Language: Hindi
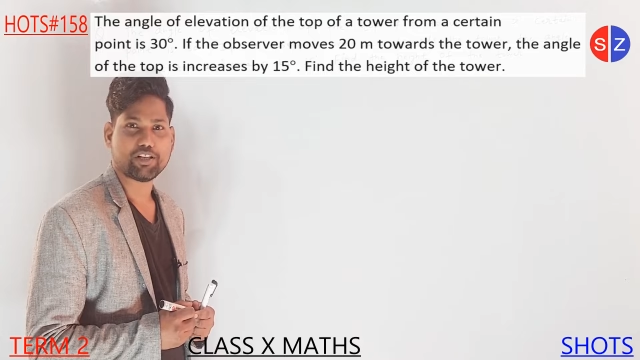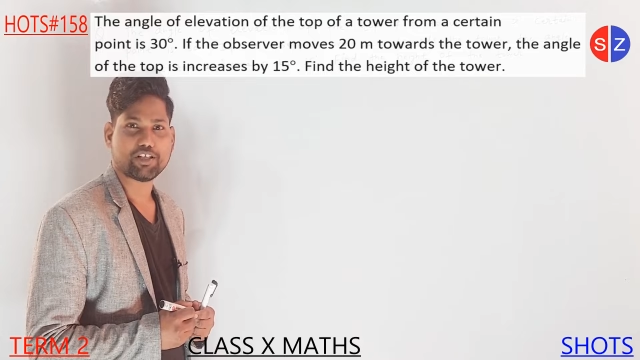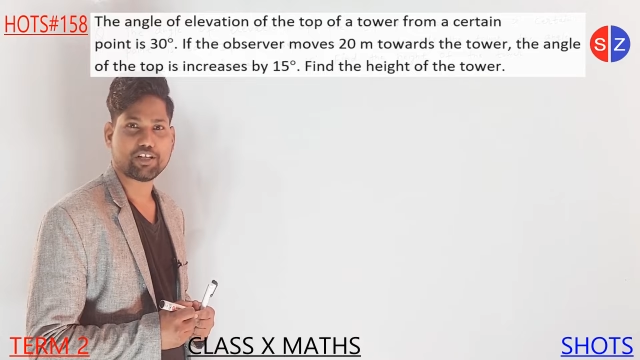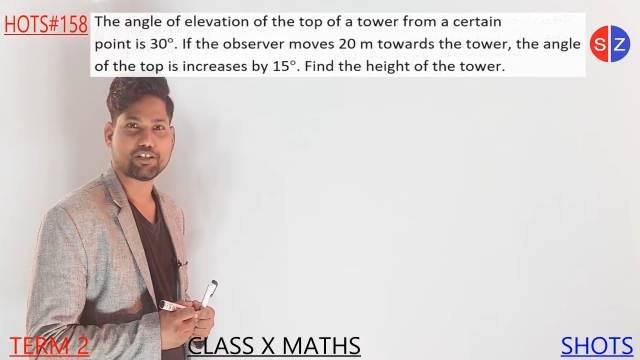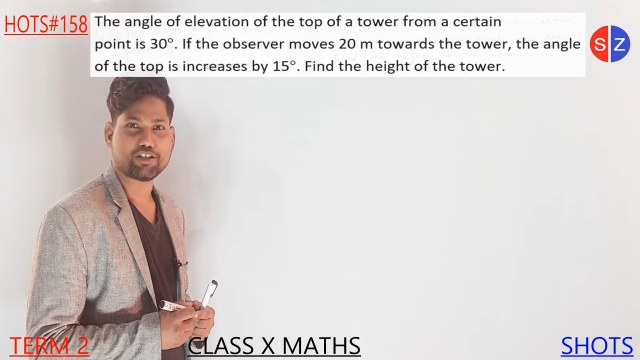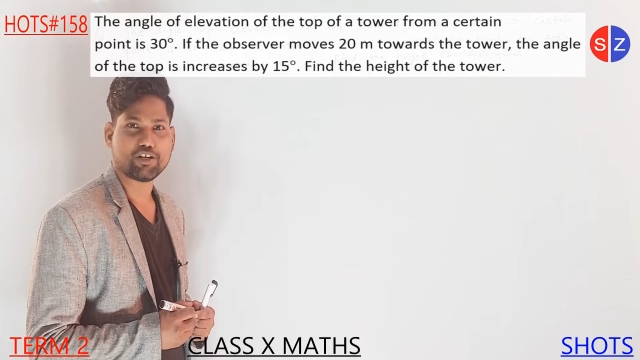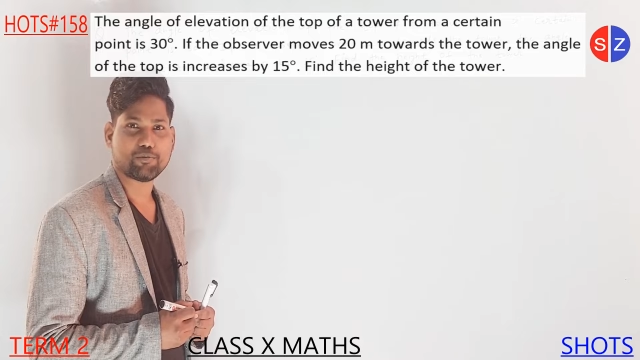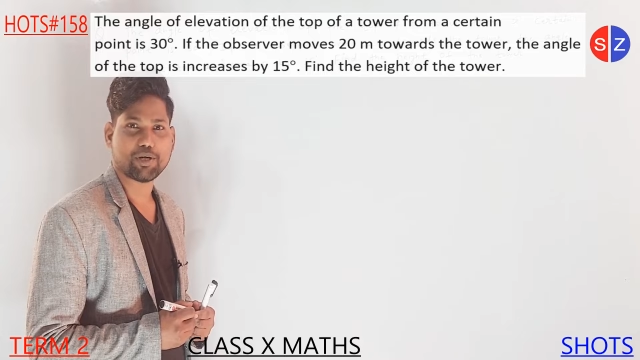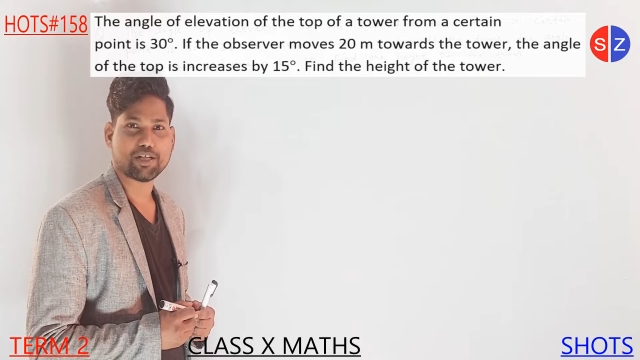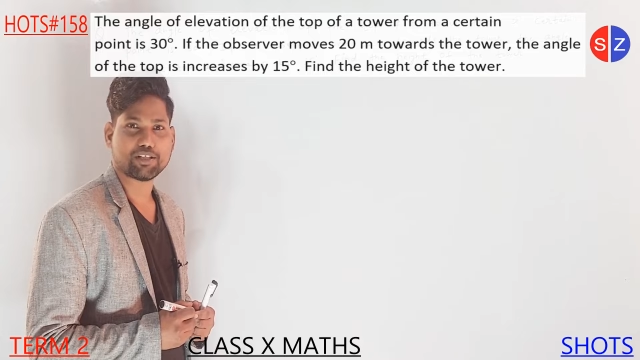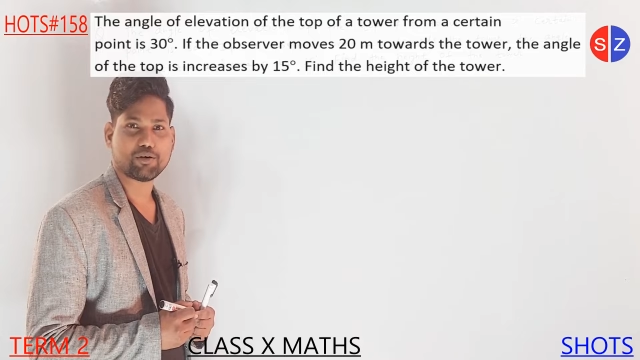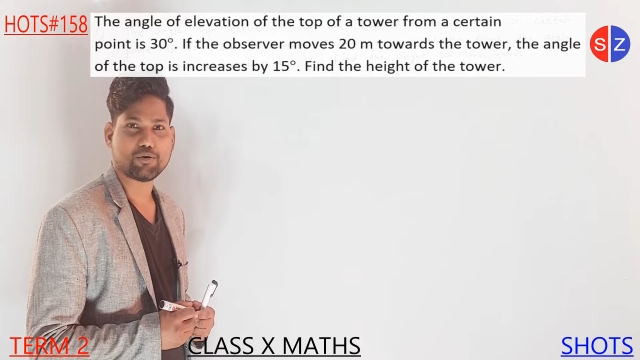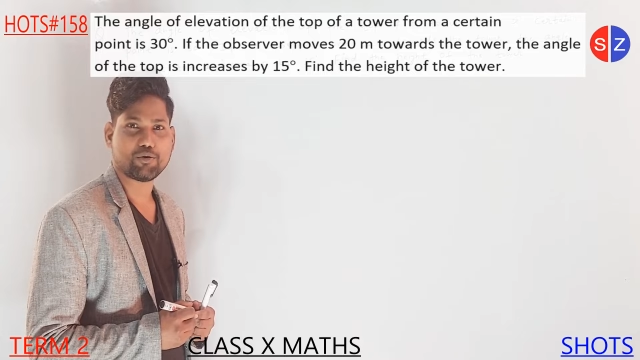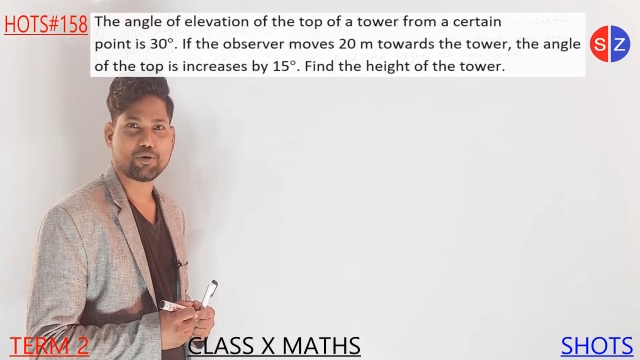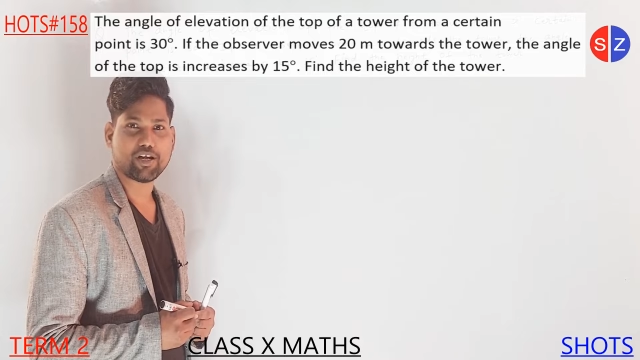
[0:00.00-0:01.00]
करता हूँ
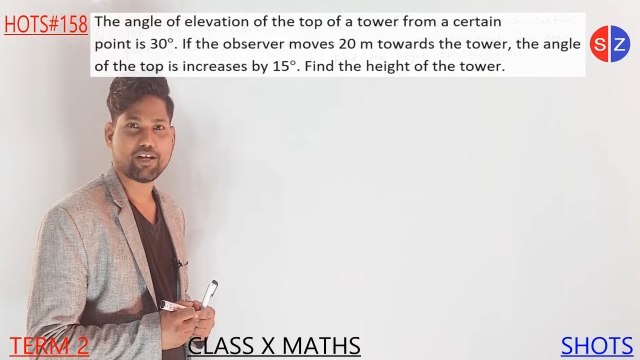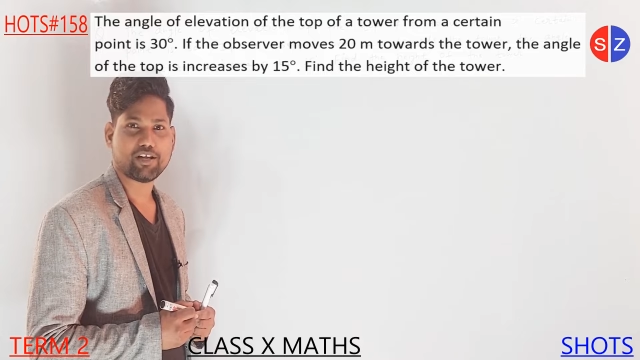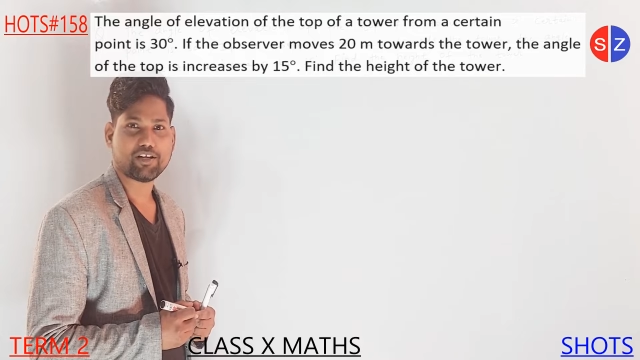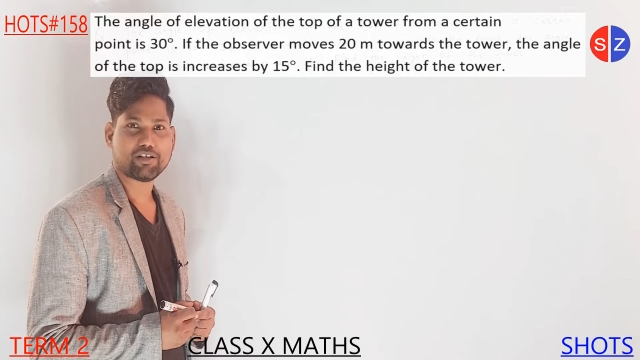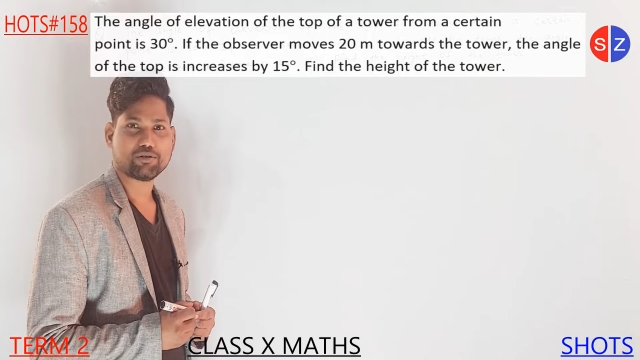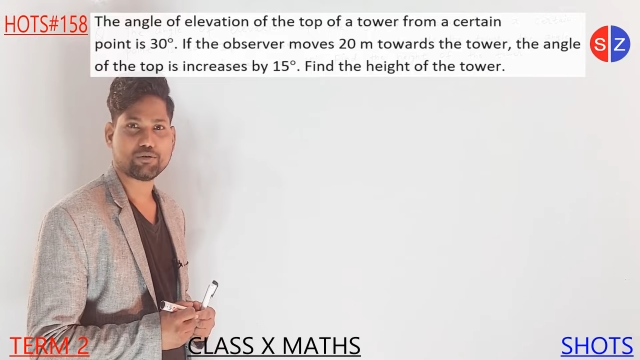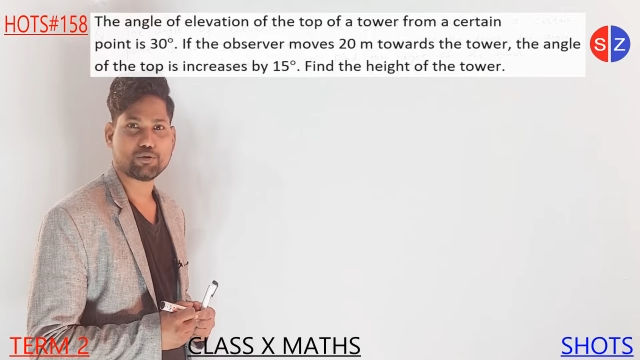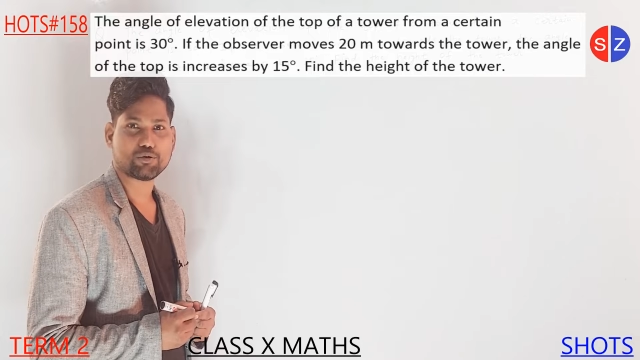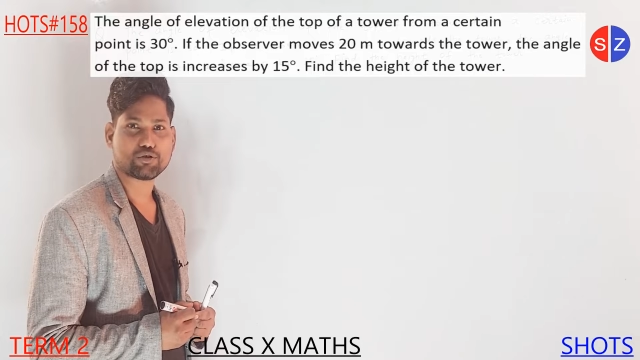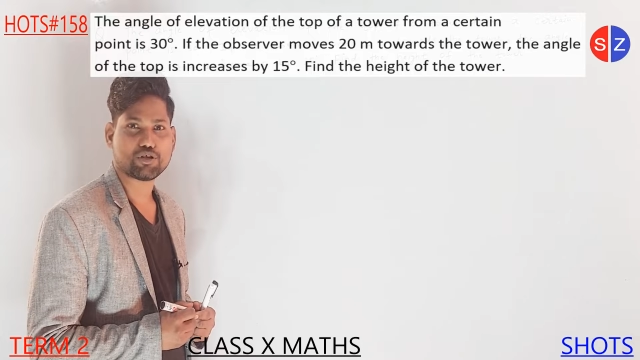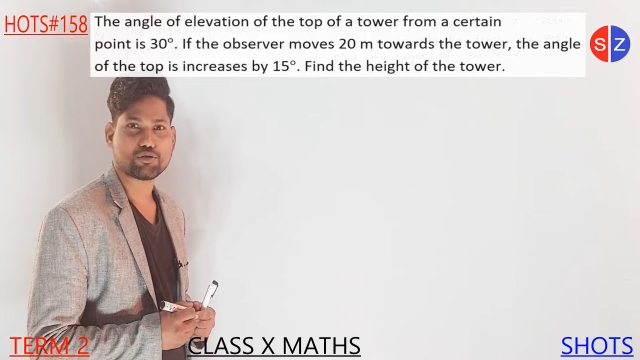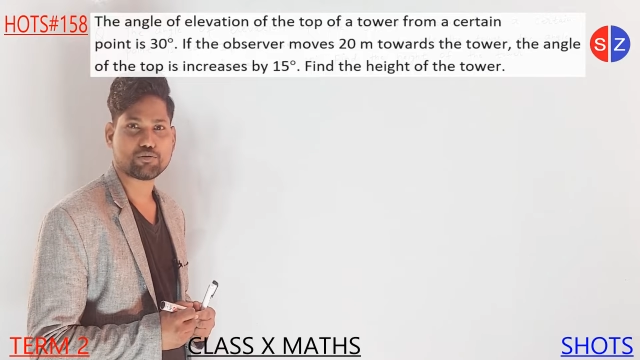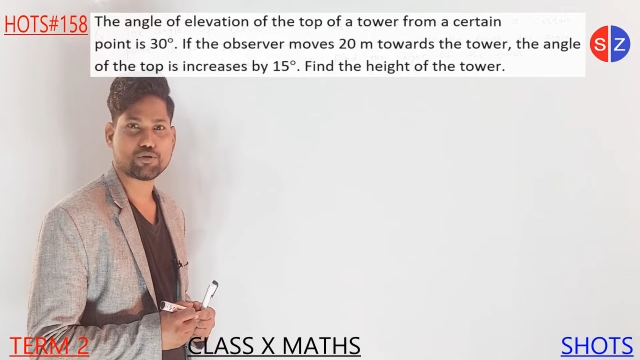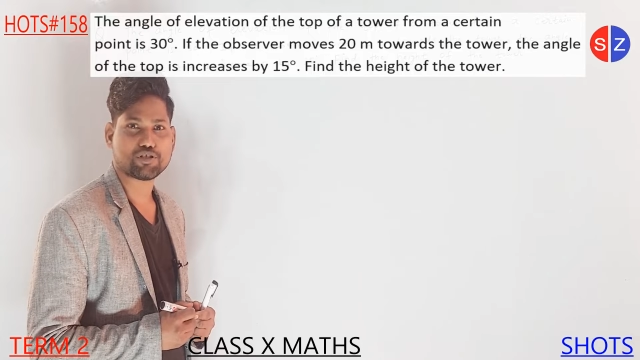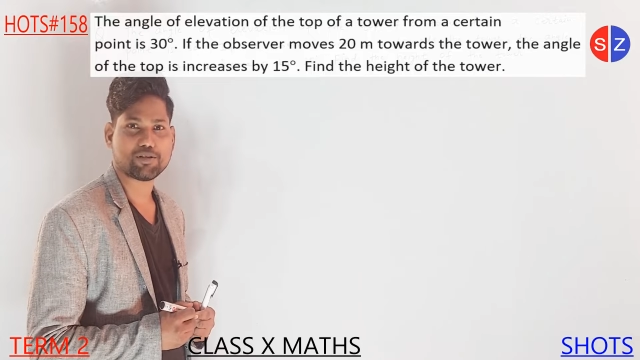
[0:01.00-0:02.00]
बेहतर होंगे दोस्तों इस
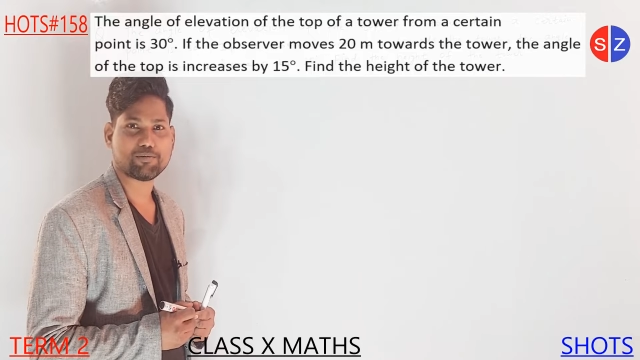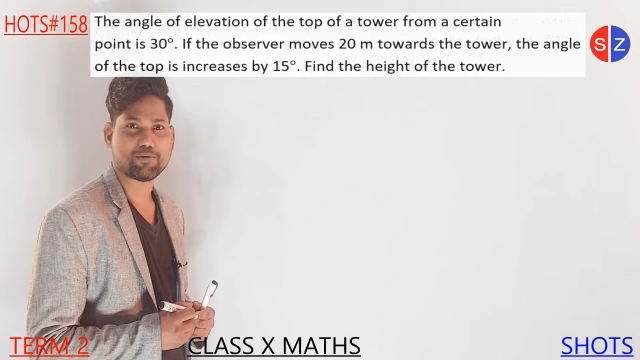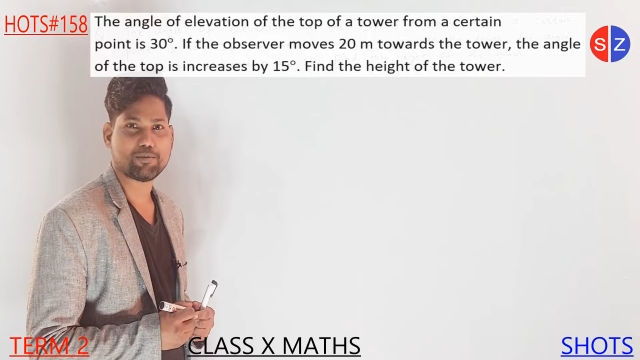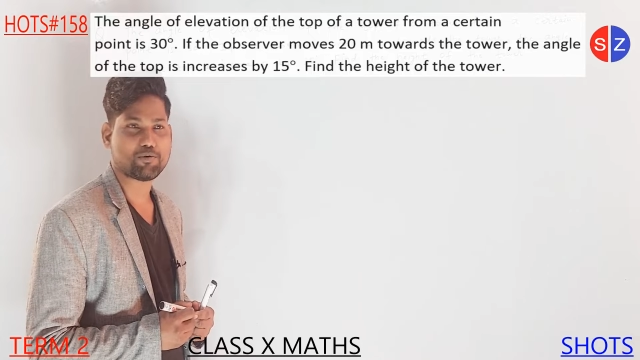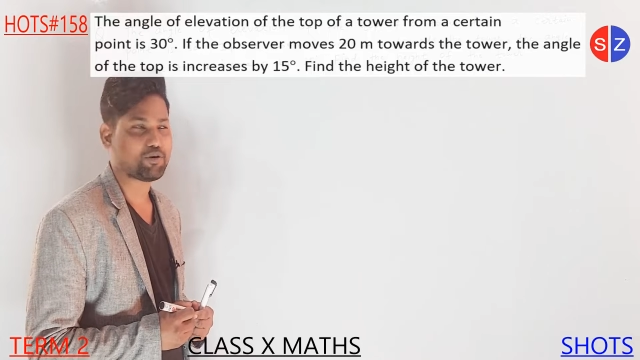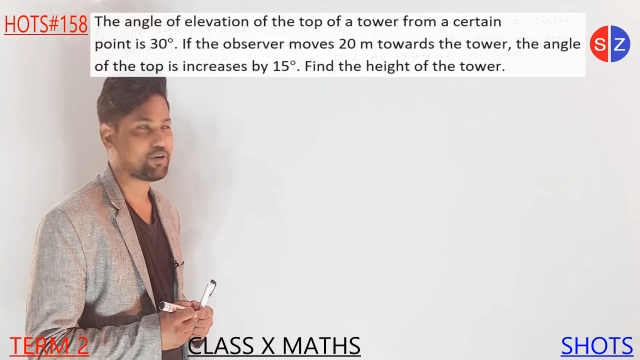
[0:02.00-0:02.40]
क्वेश्चन में हमको